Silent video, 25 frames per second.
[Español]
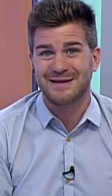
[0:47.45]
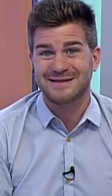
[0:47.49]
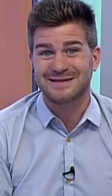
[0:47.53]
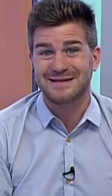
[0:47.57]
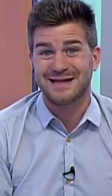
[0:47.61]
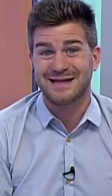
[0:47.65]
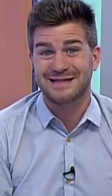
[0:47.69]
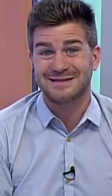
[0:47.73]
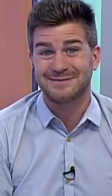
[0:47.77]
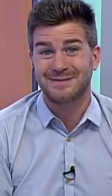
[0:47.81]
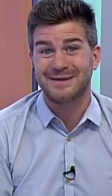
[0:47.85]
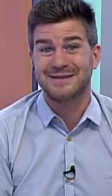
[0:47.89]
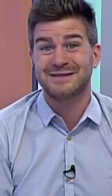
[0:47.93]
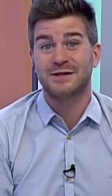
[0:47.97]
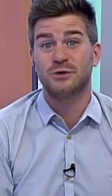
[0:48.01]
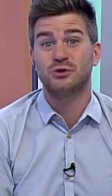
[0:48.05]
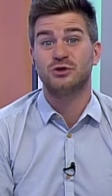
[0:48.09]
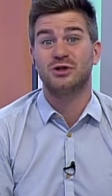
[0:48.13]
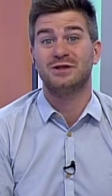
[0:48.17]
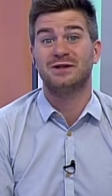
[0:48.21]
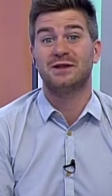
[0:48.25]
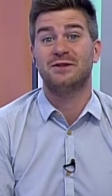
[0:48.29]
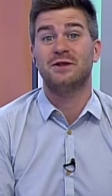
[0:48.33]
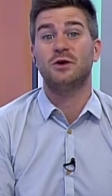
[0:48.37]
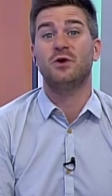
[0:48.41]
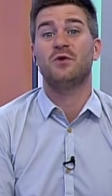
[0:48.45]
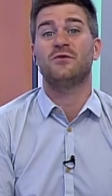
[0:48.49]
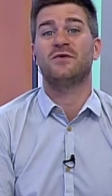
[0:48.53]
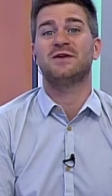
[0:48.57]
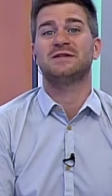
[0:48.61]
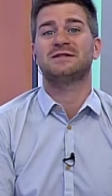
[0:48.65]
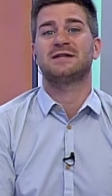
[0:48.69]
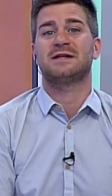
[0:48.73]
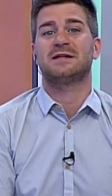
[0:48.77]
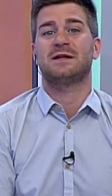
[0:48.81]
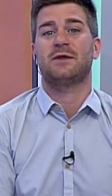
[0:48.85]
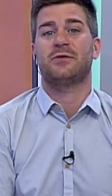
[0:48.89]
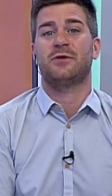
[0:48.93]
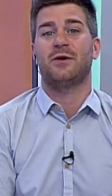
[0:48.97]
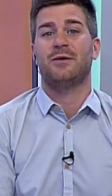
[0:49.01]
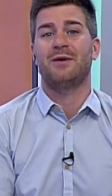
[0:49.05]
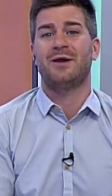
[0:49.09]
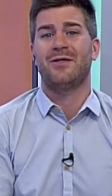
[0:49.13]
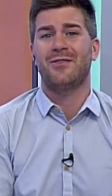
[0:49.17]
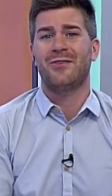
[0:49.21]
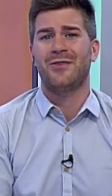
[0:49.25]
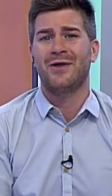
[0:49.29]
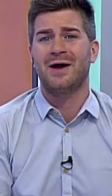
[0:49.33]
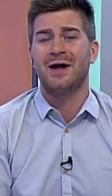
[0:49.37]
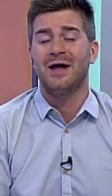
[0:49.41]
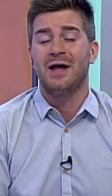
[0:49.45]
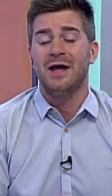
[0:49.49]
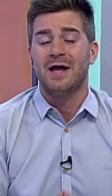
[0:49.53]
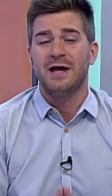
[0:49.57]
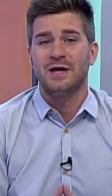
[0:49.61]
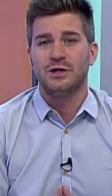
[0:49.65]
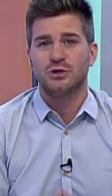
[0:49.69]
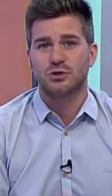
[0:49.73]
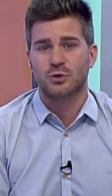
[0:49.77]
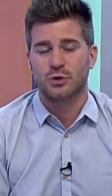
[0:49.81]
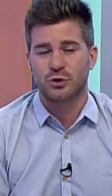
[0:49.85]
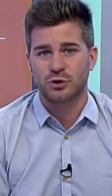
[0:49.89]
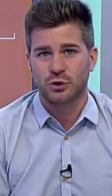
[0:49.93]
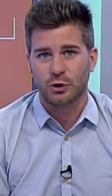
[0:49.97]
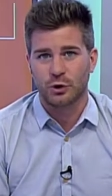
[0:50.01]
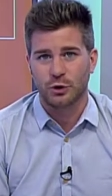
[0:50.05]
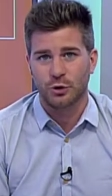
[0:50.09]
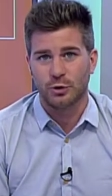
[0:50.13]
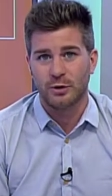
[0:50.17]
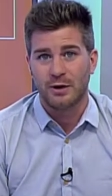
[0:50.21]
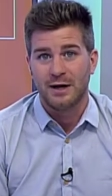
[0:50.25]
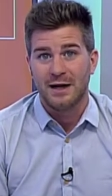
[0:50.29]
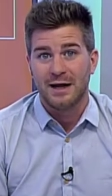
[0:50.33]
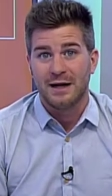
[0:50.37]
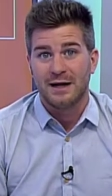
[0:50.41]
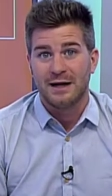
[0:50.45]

las más de 85 fiestas de la ciudad de Valencia y sobre todo